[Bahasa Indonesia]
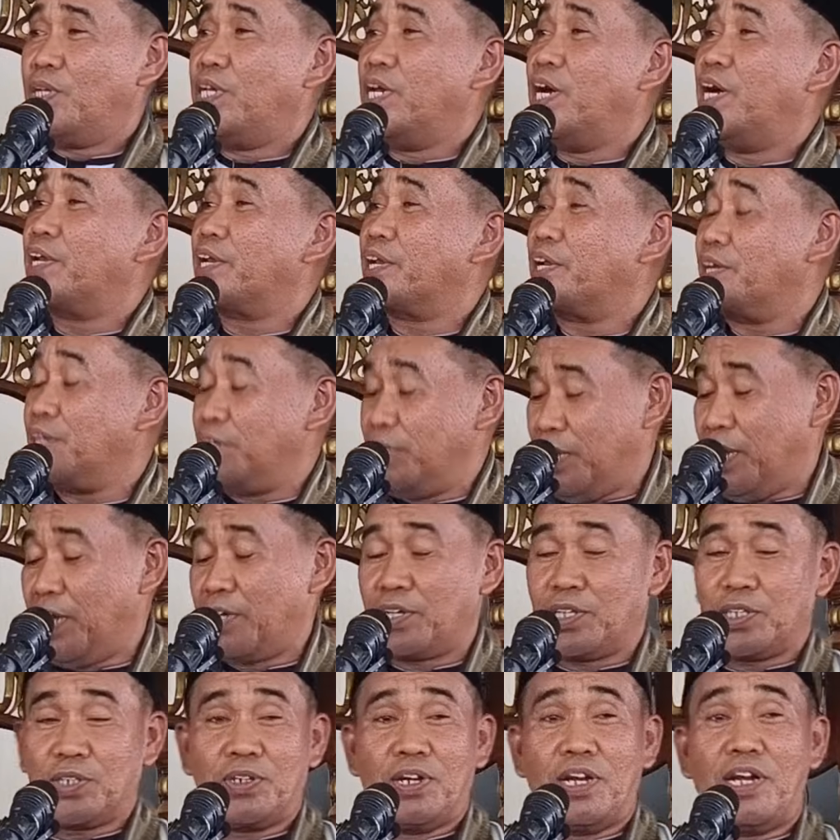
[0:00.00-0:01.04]
Ya,
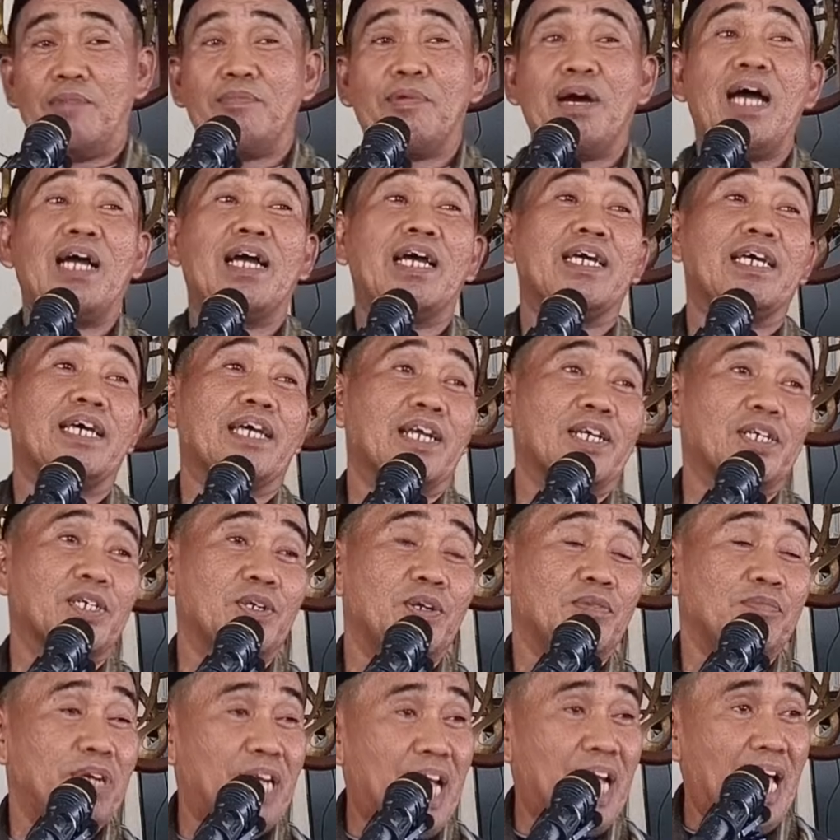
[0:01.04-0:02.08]
ya Rasulullah, maga ya
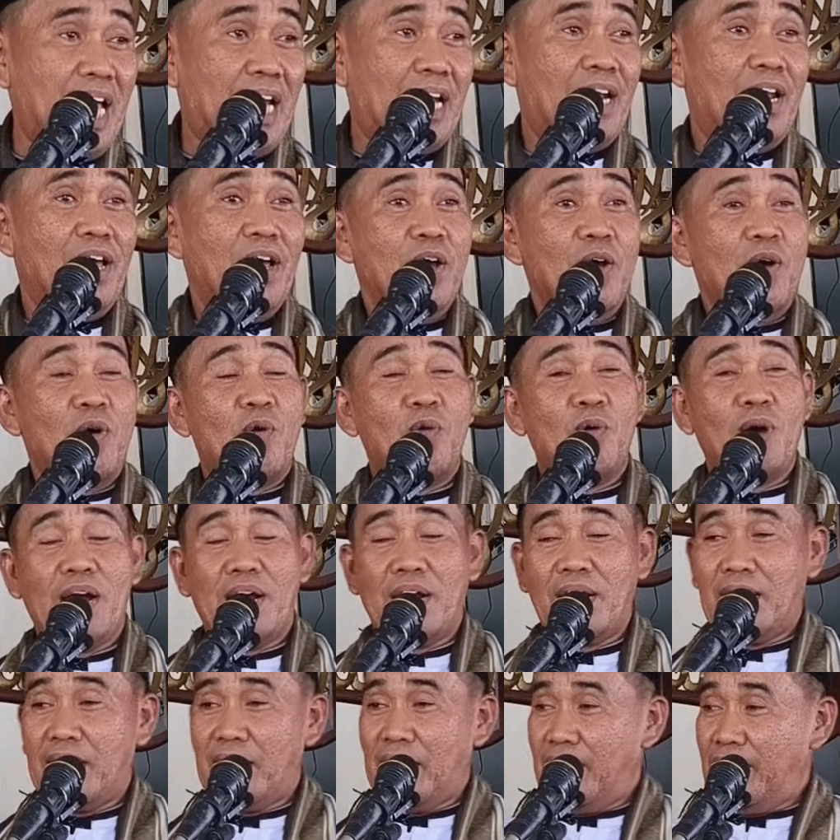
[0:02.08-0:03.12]
Rasul. Bilal,
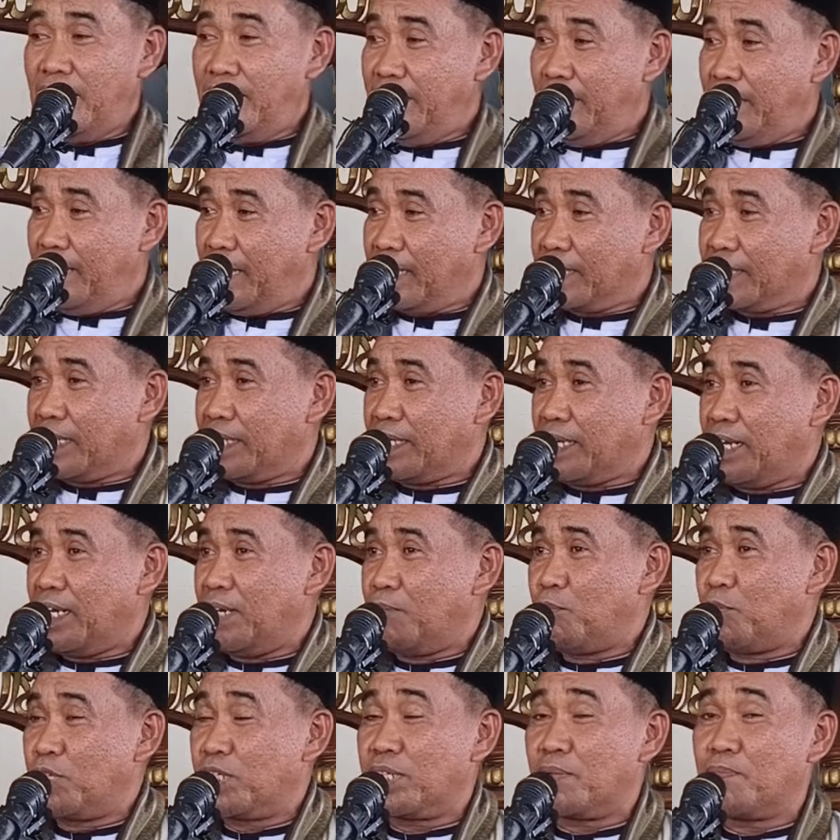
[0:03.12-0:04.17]
wang kali ngesan
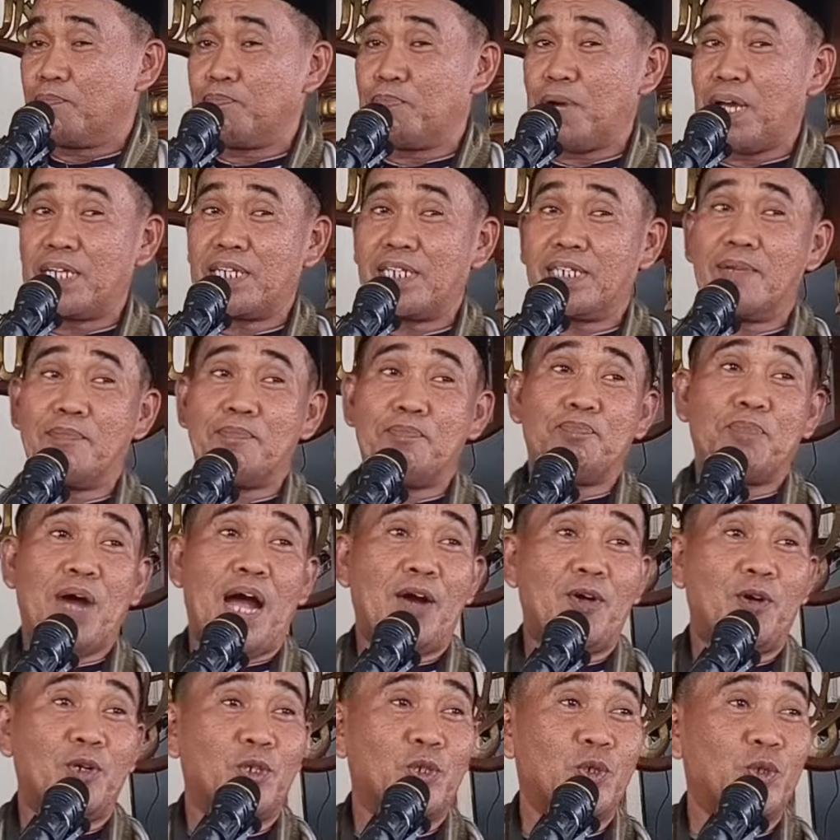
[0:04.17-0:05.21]
dalak sepak
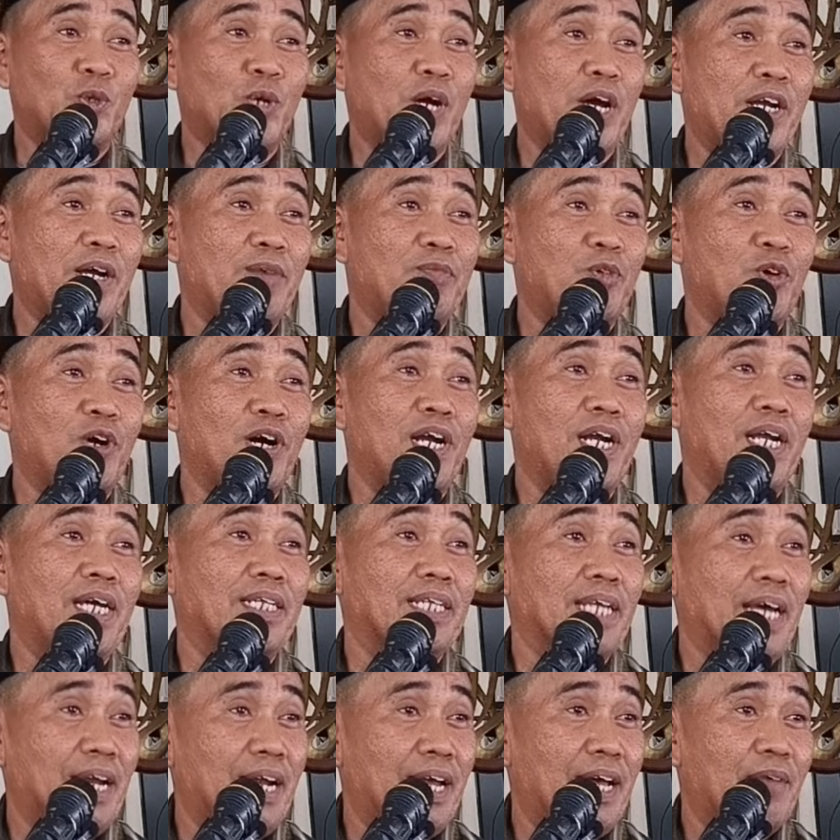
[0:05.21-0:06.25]
sepak aku suruh kana
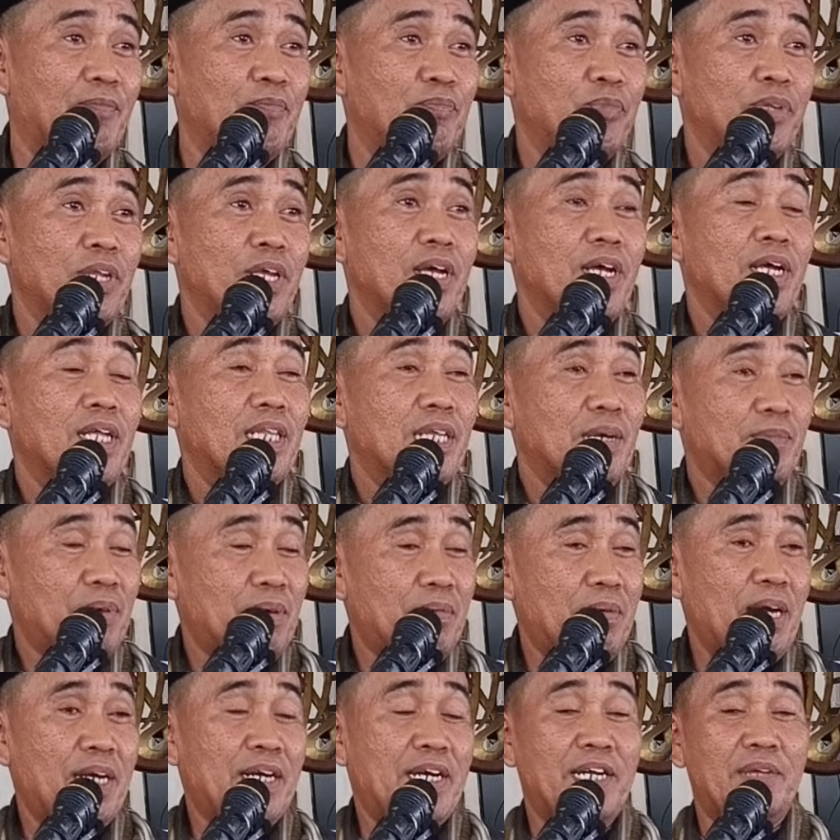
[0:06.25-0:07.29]
Allah Ta'ala
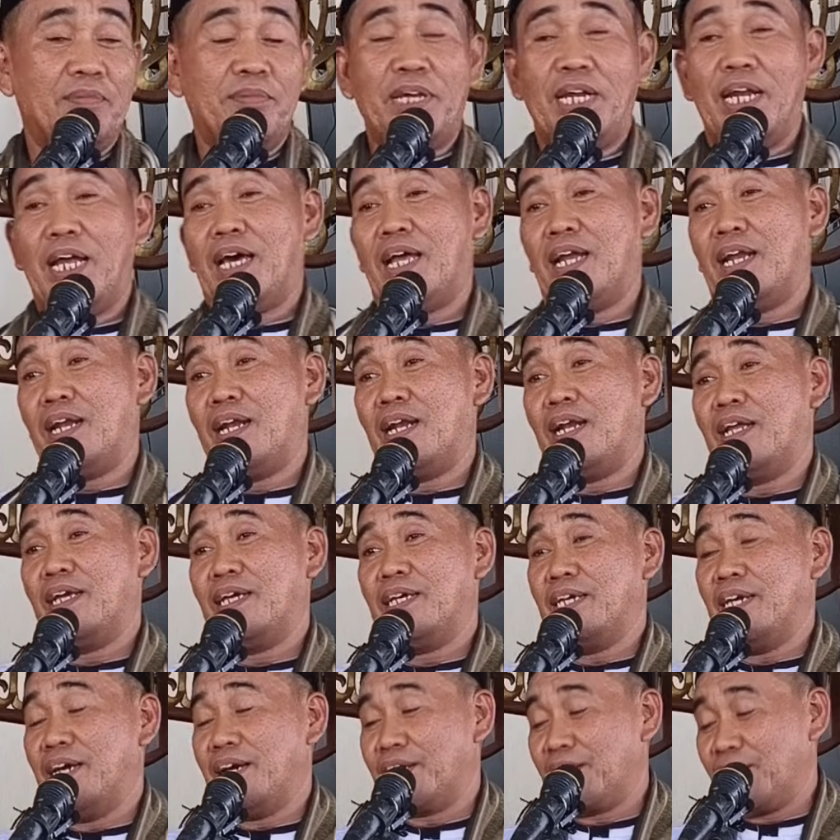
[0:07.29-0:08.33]
apa ya ಬಿಲಾಲ್
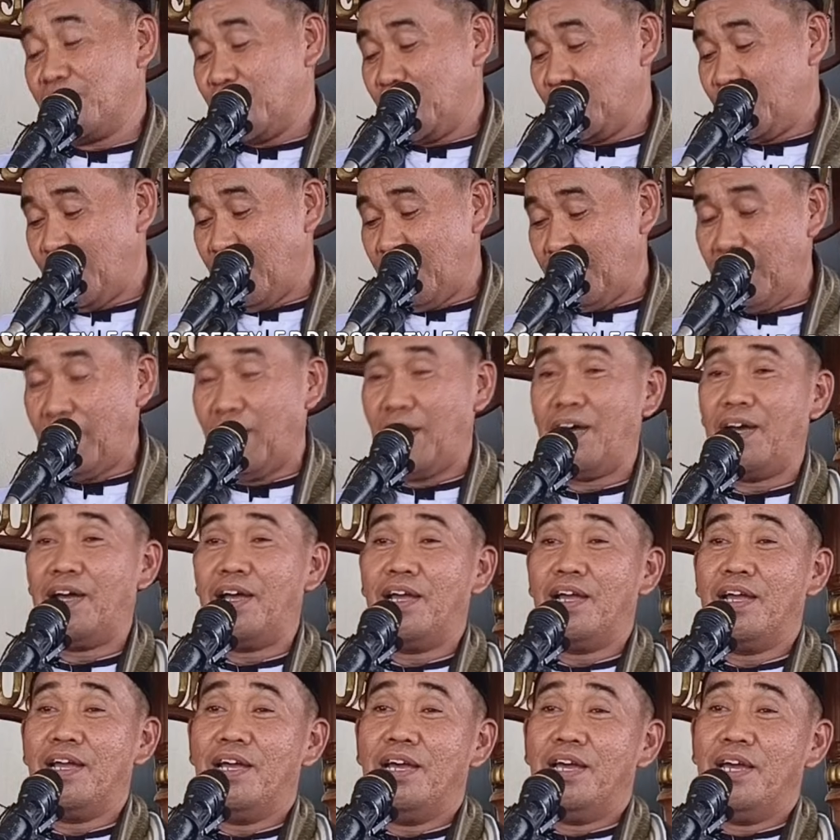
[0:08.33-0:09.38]
ya ರಸೂಲಲ್ಲಾಹ್
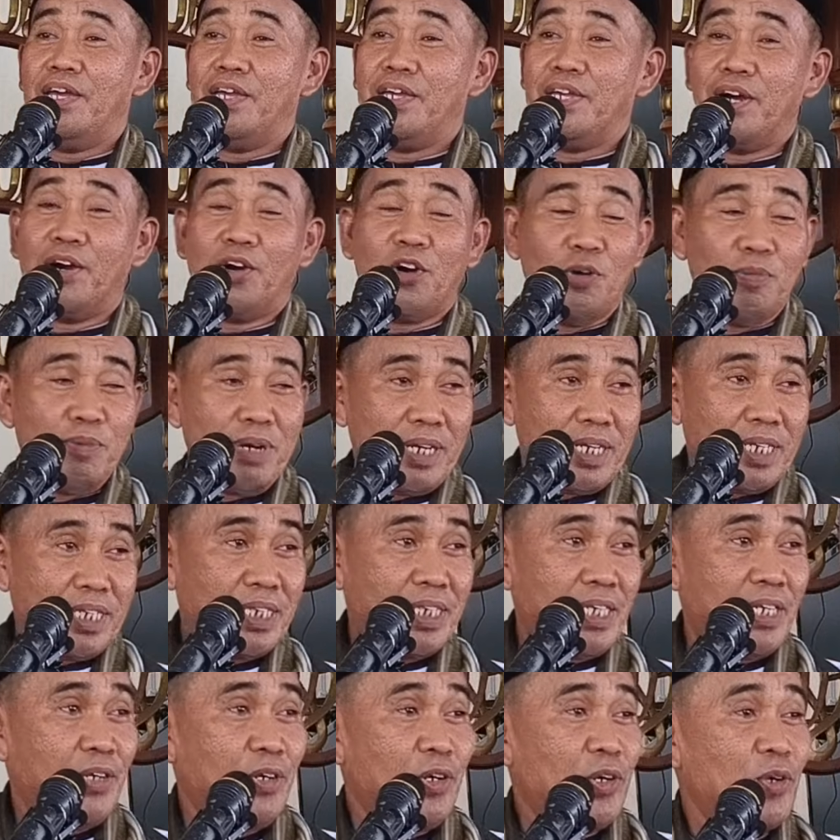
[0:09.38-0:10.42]
on
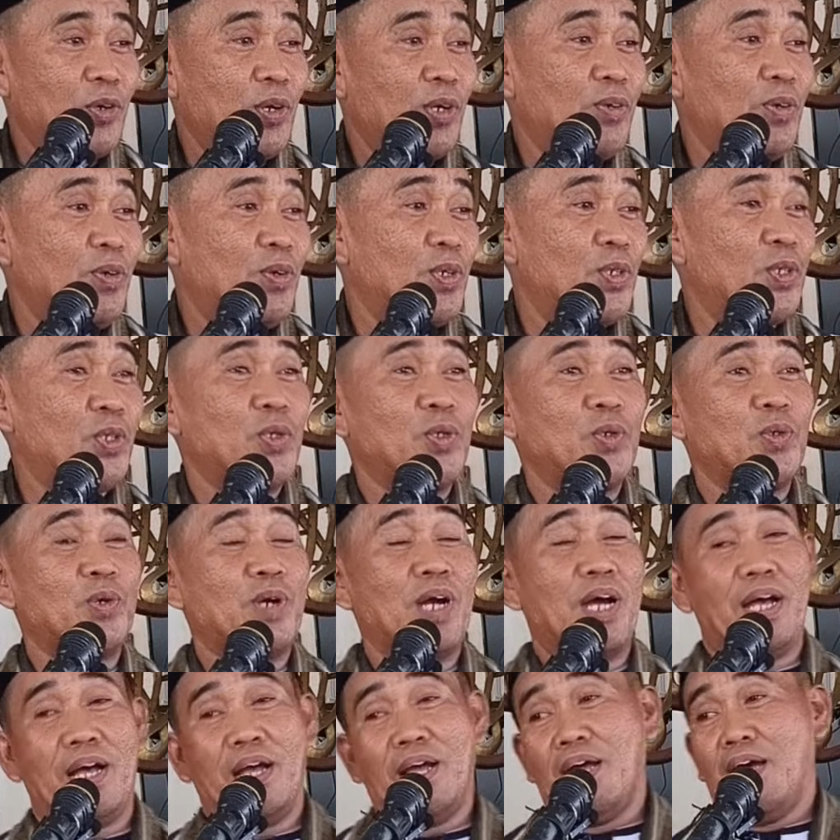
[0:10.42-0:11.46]
ಮನಸ್ಸರಿ ಒಂಡ್ರಕ್ಕು
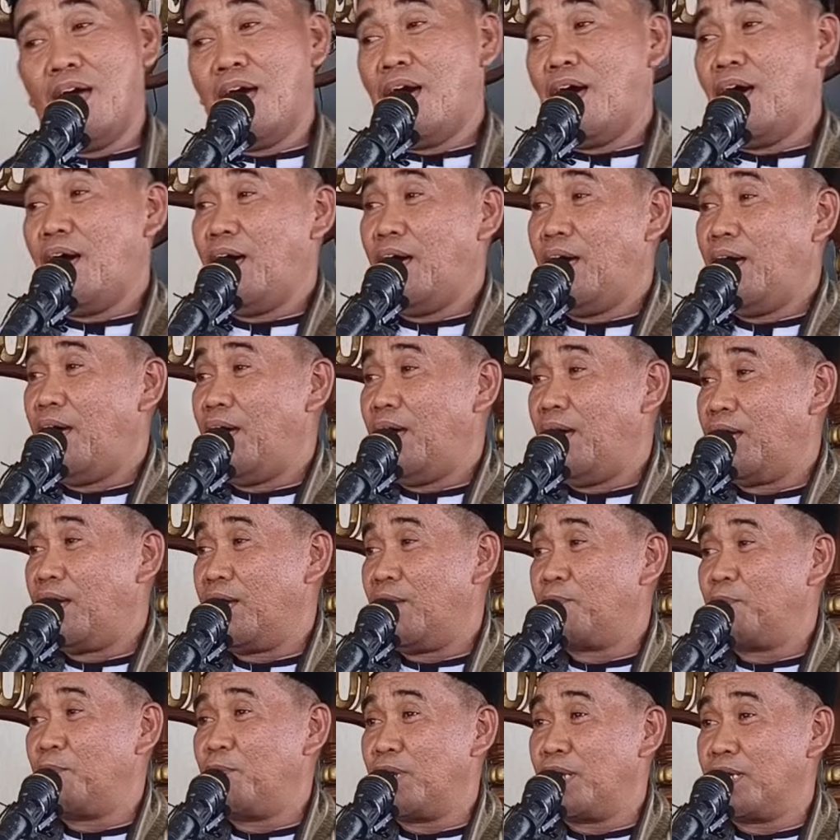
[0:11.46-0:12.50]
suruga
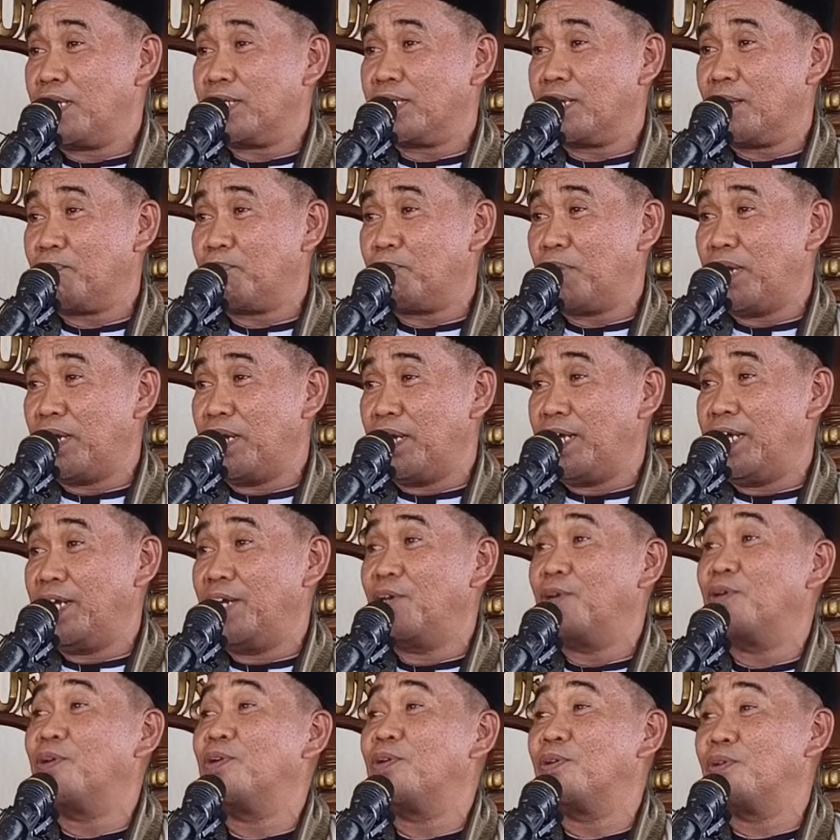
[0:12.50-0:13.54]
aga piwala sapa
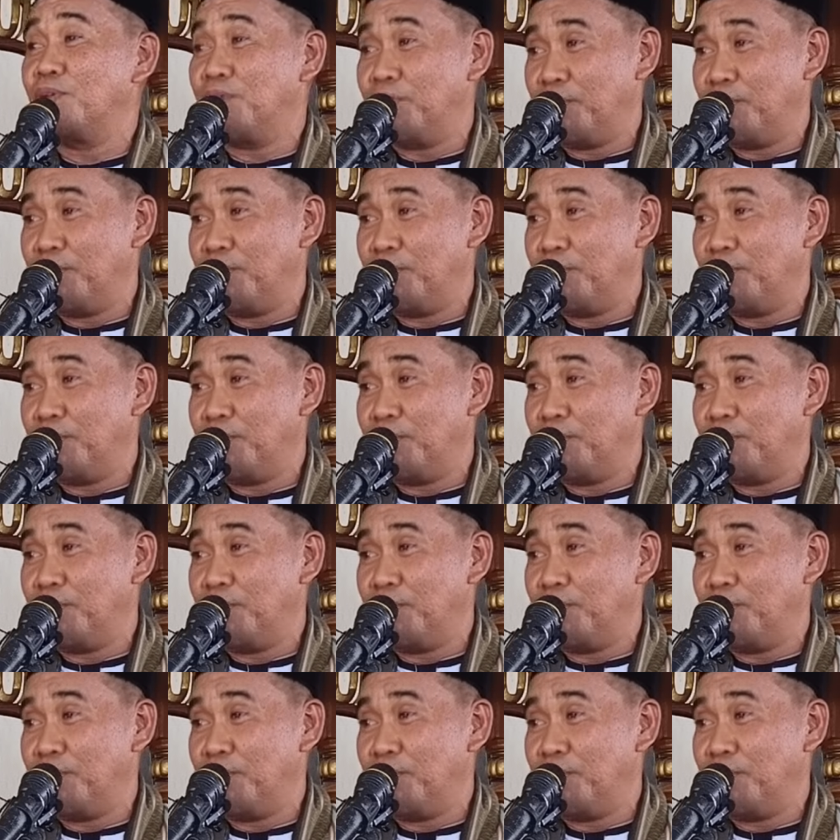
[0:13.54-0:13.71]
ilino.